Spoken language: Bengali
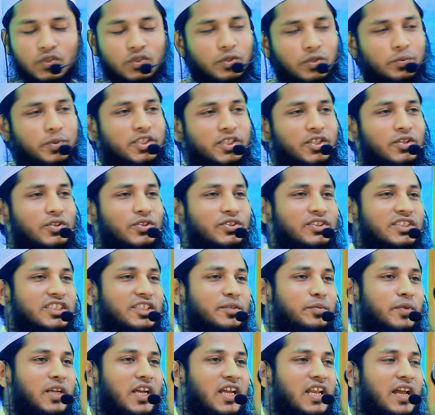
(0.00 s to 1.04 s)
নবী যখন
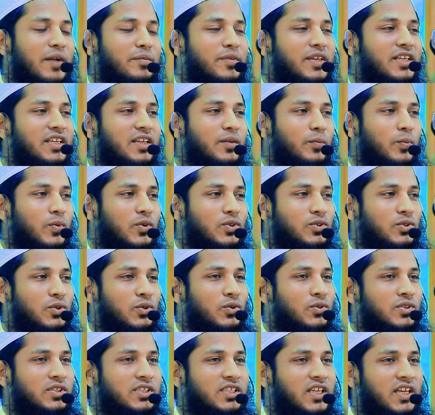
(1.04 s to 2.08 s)
জিব্রাইল আমিনকে প্রশ্ন
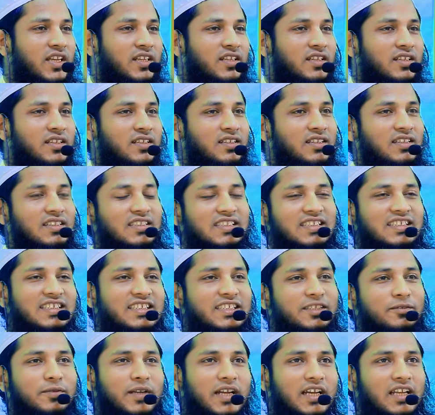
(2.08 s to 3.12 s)
করছেন
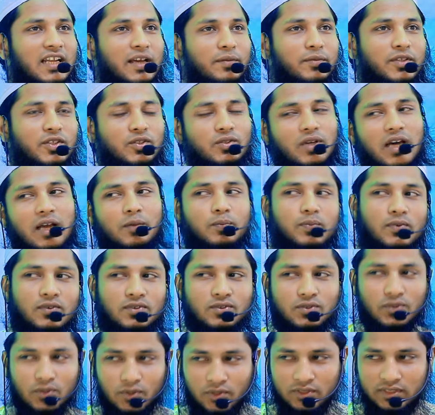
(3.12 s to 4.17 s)
জিব্রাইল আমিন তো আর
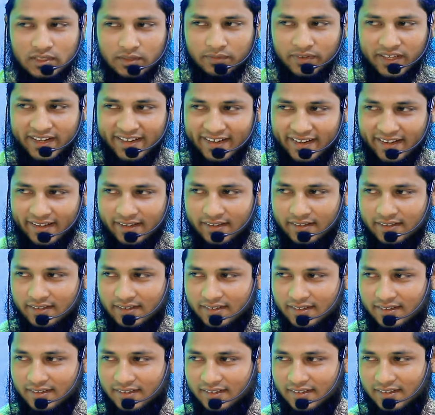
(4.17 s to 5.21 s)
প্রশ্ন করতে পারে না
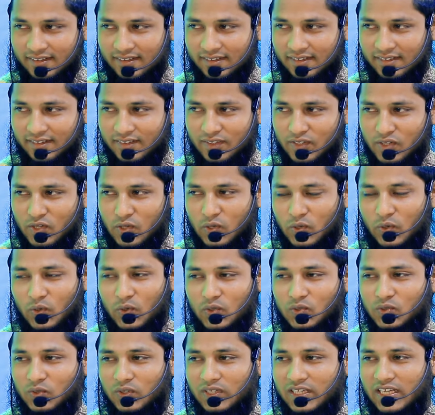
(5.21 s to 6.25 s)

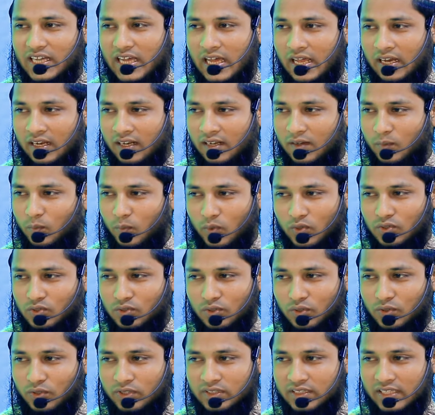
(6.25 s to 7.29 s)
রসুল কে আর প্রশ্ন
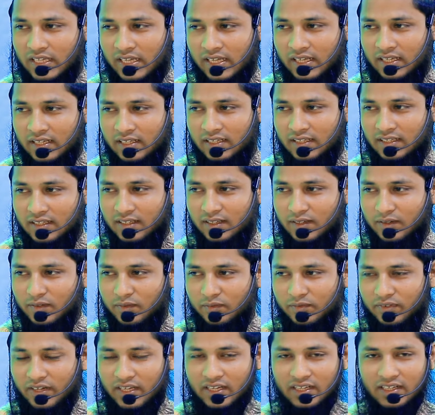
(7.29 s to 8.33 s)
করতে
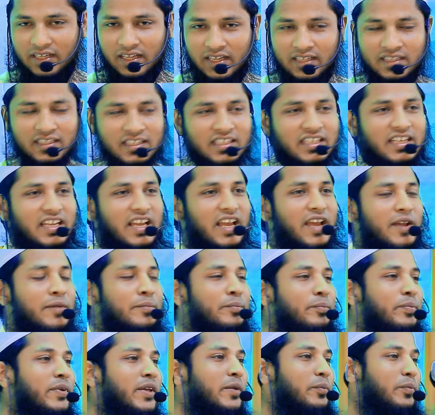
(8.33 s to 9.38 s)
পারে না
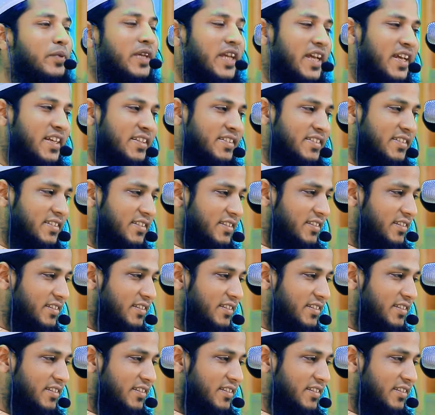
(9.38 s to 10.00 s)
এমপির পিএস